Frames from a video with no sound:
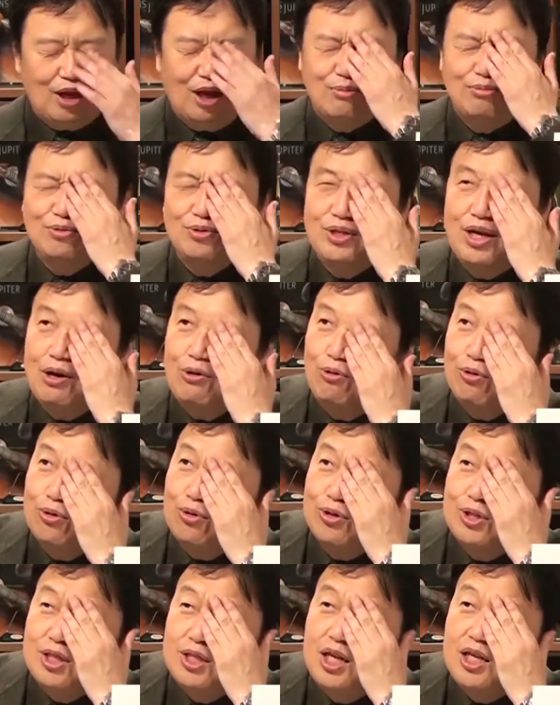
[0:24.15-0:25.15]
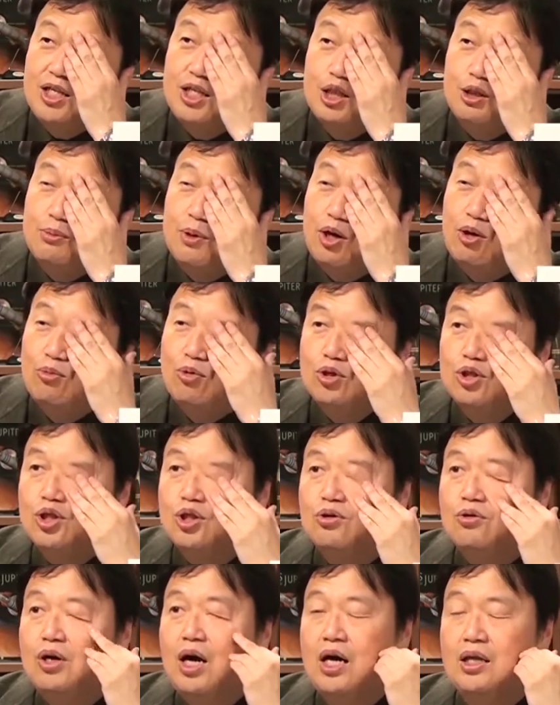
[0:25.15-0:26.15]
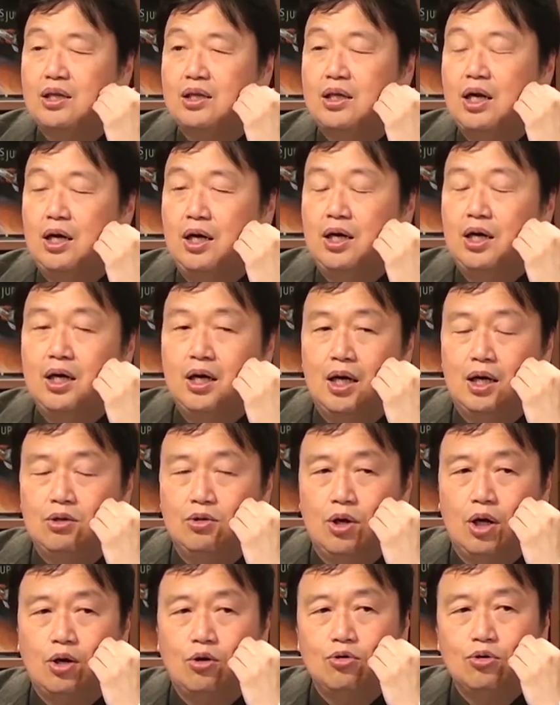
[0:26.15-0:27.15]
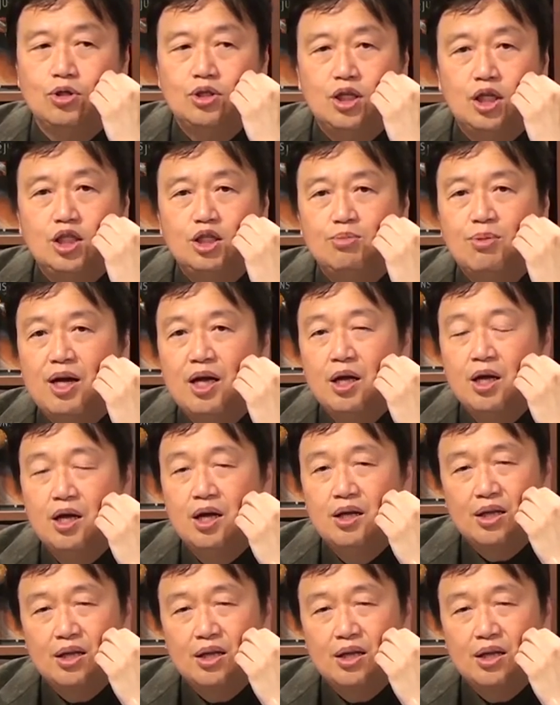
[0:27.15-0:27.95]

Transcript: 多分ね今年で一番面白かった映画っていうか今年で一番